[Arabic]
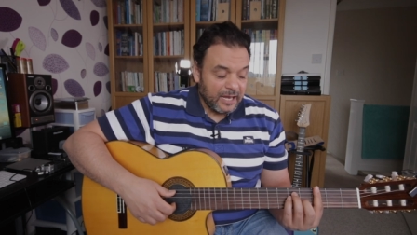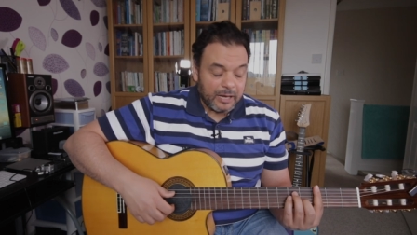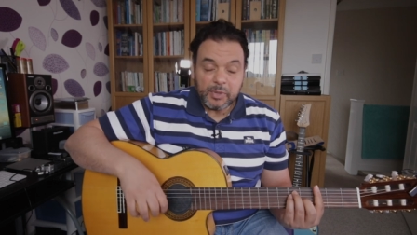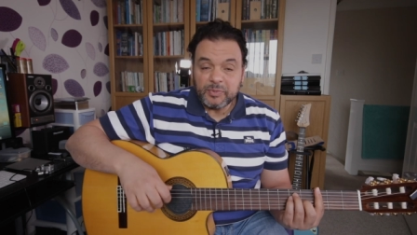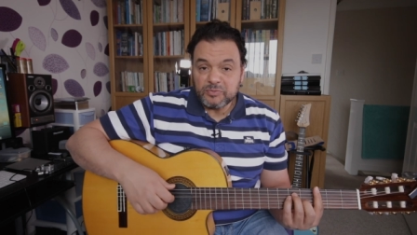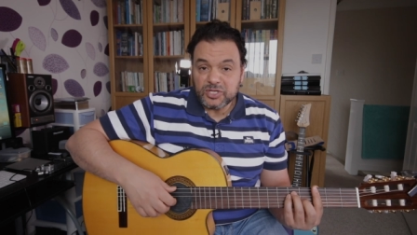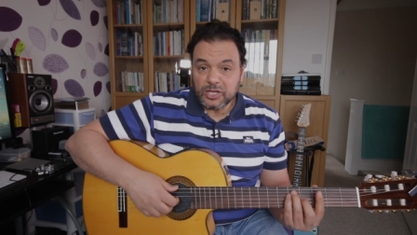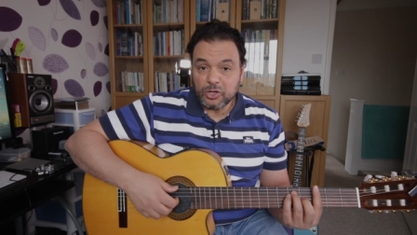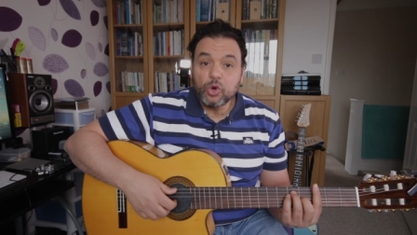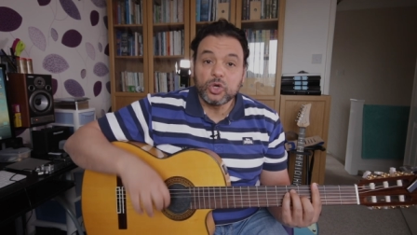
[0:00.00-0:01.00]
لما
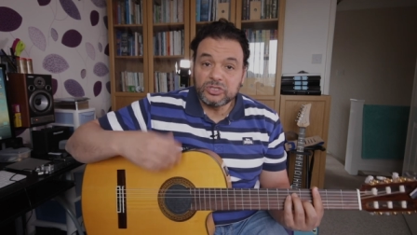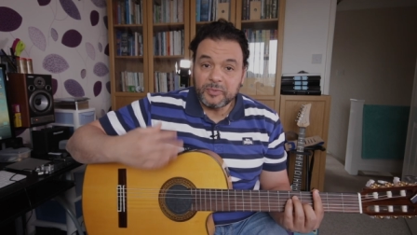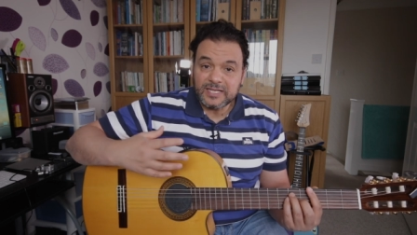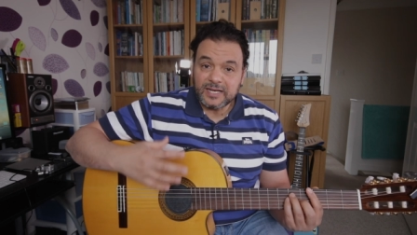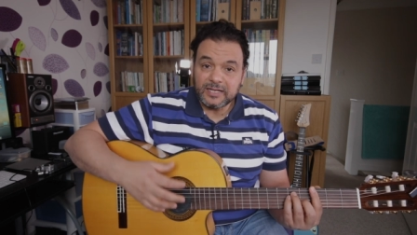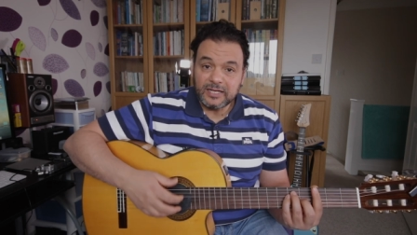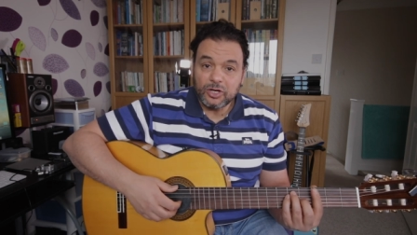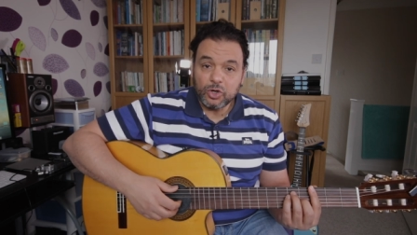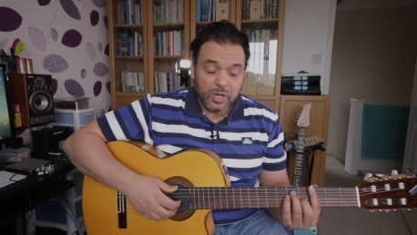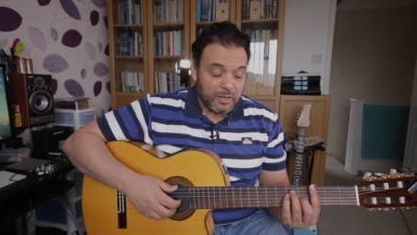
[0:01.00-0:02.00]
بنمسك الكورد مثلا
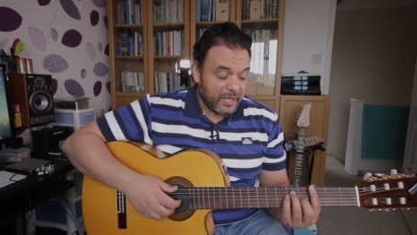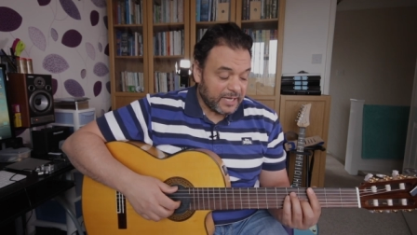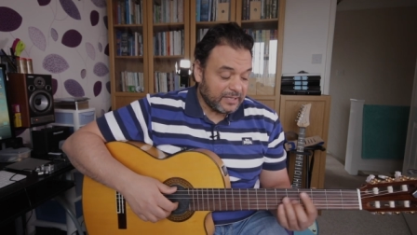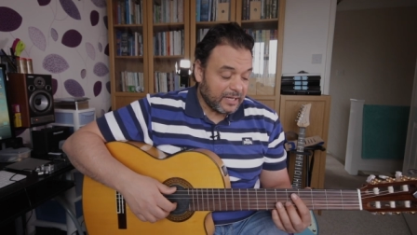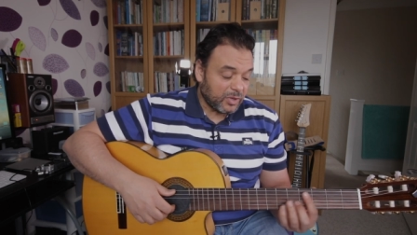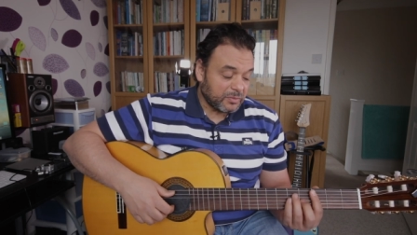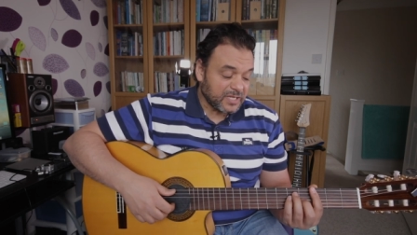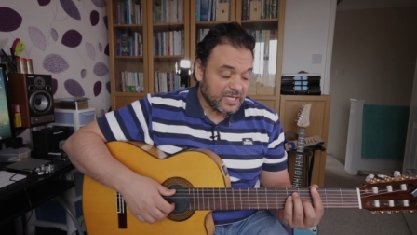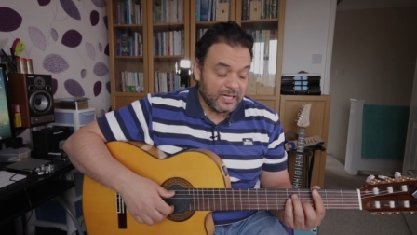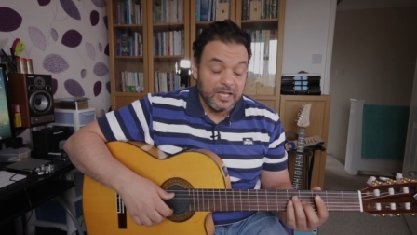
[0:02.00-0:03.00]
اللي هو الباريه دوت
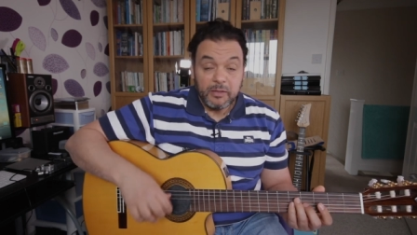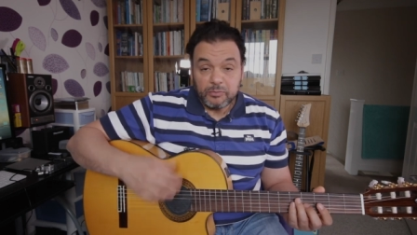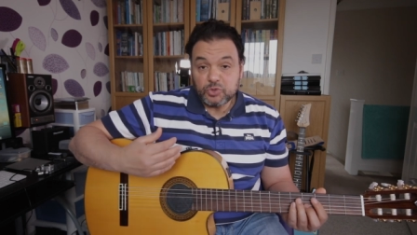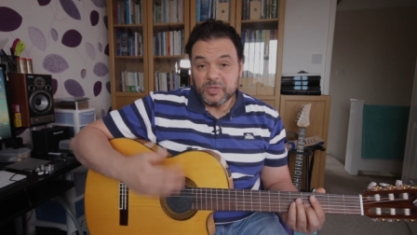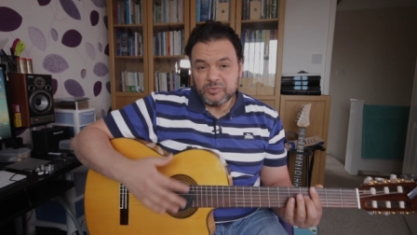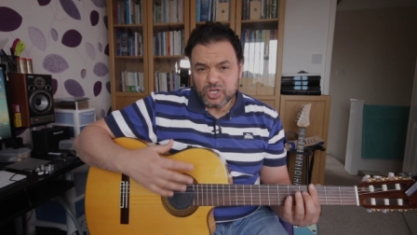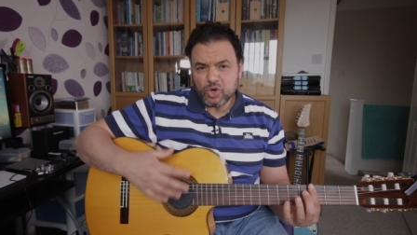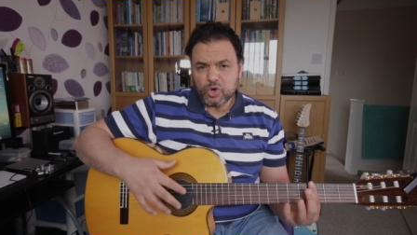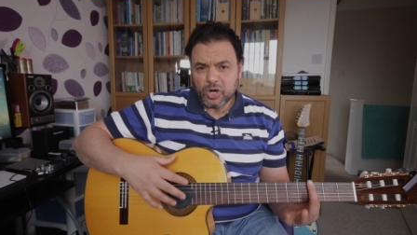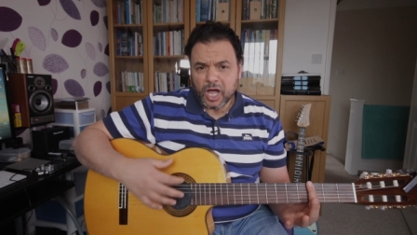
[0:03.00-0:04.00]
مثلا مش
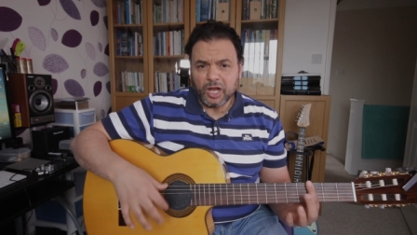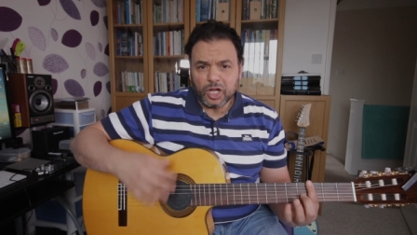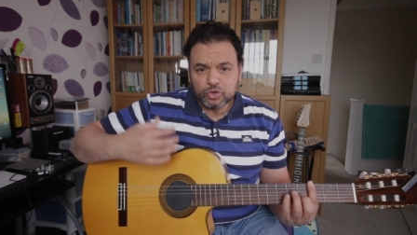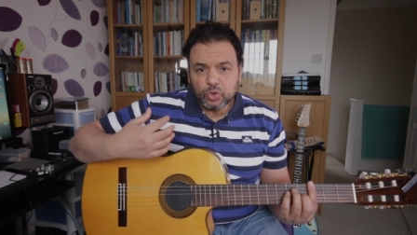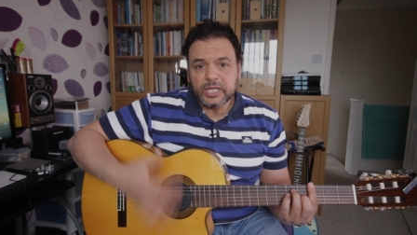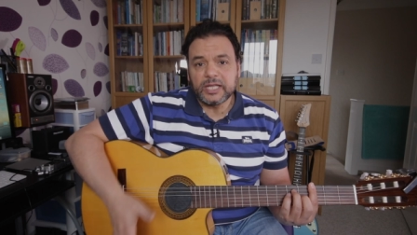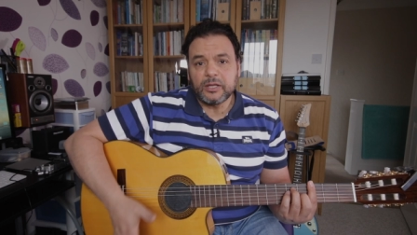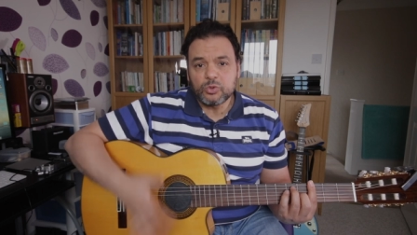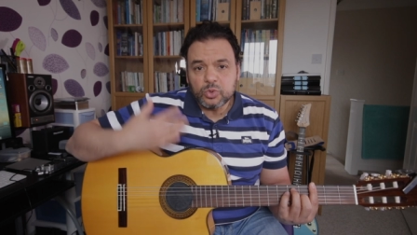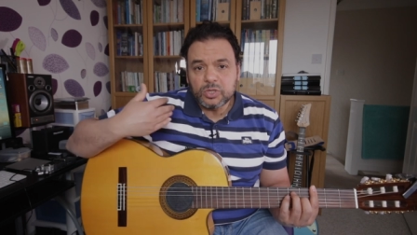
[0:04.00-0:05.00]
بنمسكه على طول
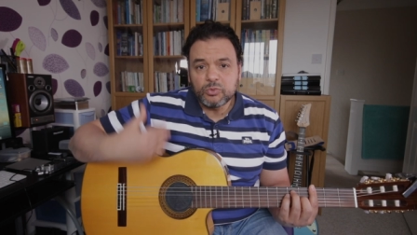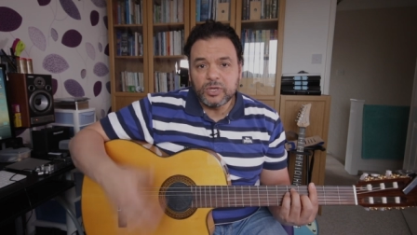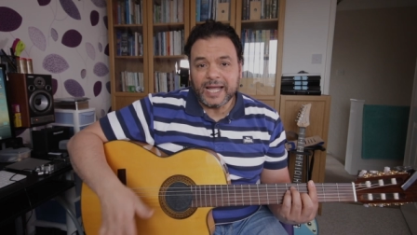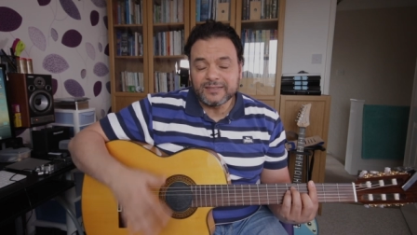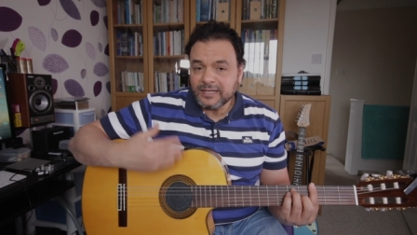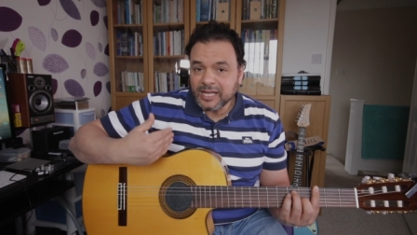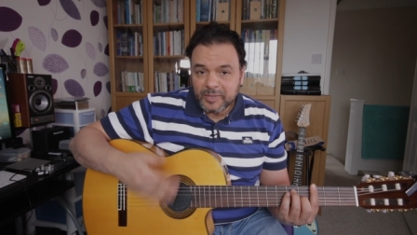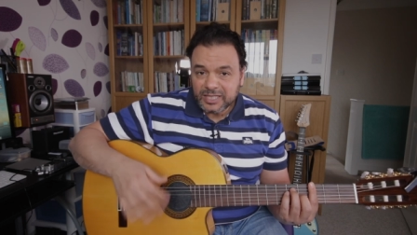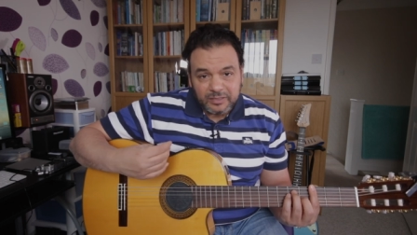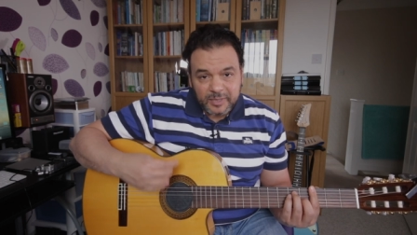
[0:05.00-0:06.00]
كده وحتى
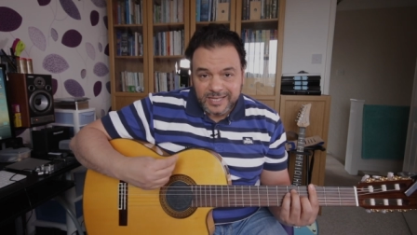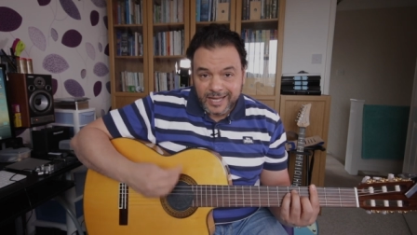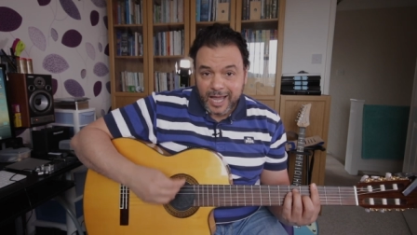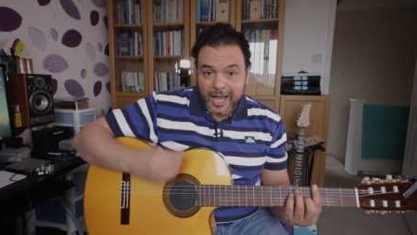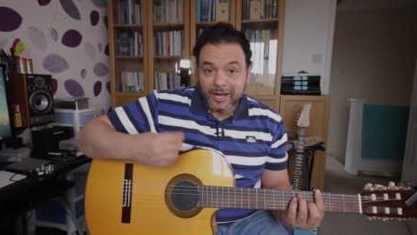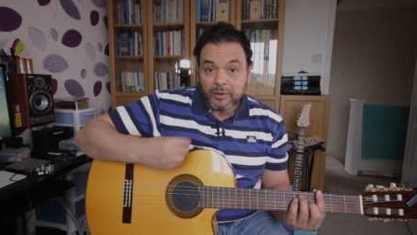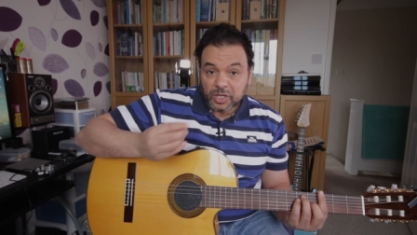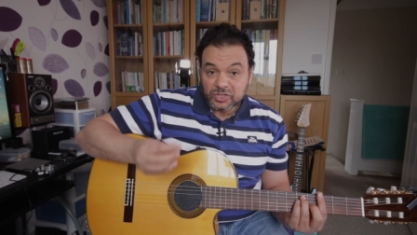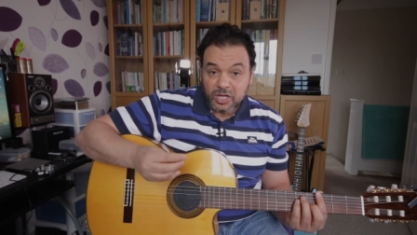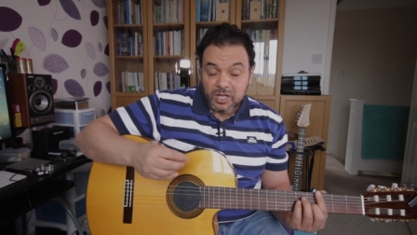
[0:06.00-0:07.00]
النغمات هتبقى سايحه على
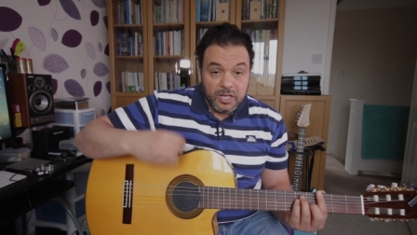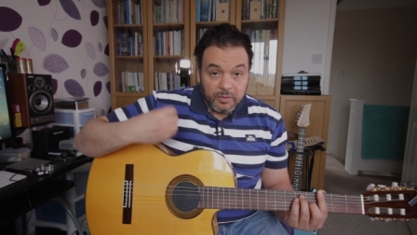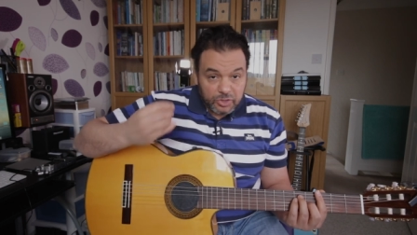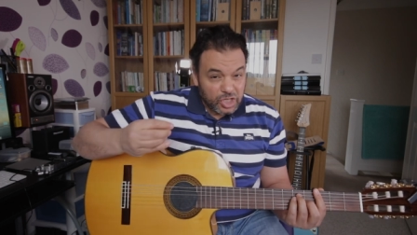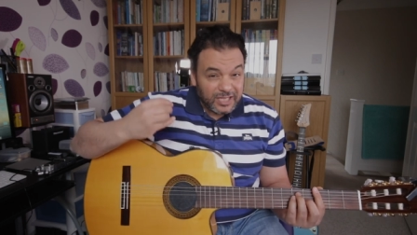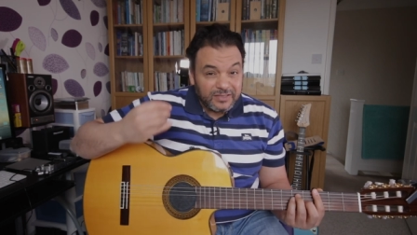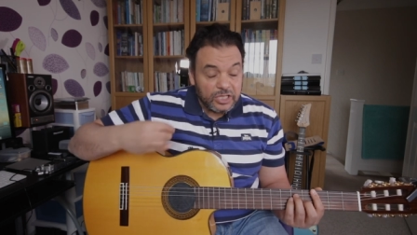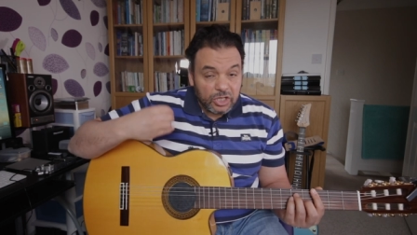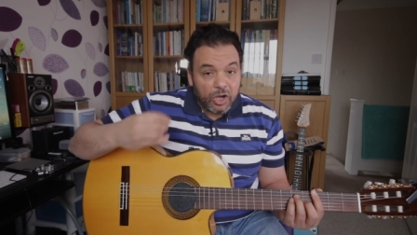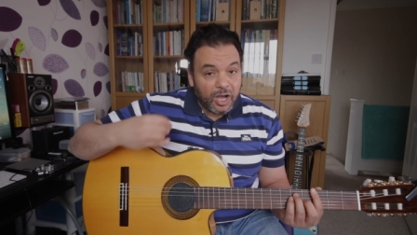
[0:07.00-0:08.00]
بعضيها مش
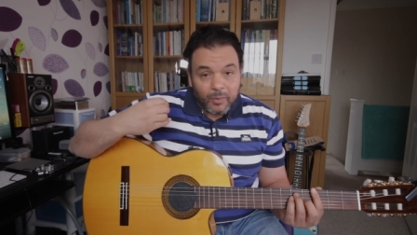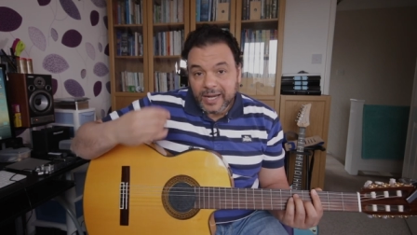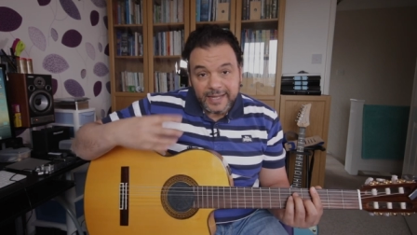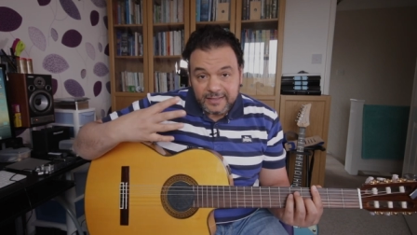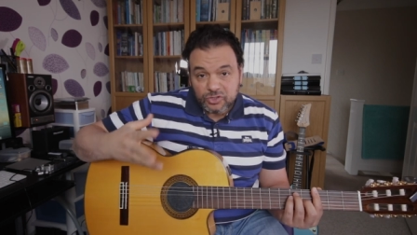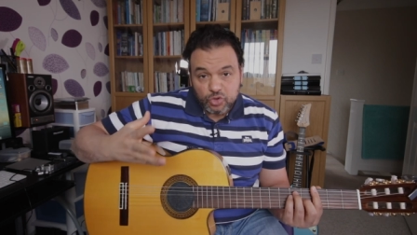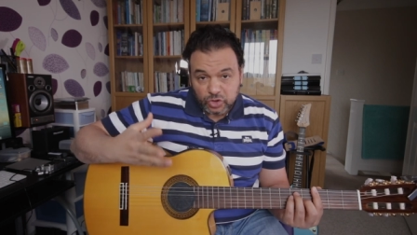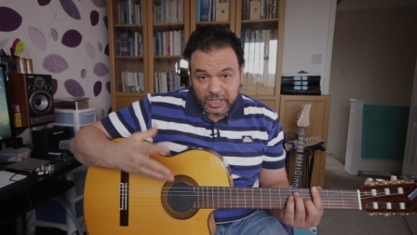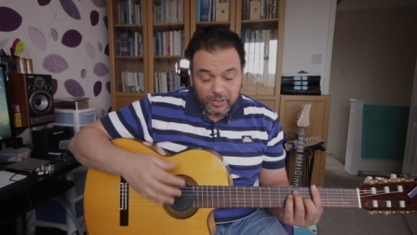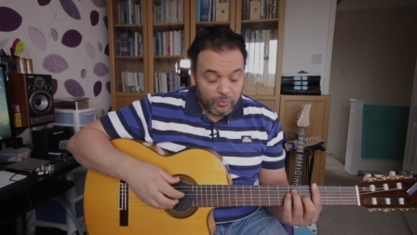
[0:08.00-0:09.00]
هيدي ايقاع ولا هيدي
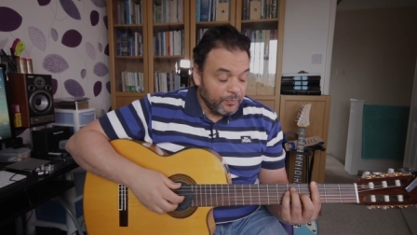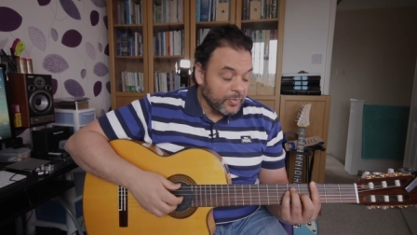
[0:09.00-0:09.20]
صوت حلو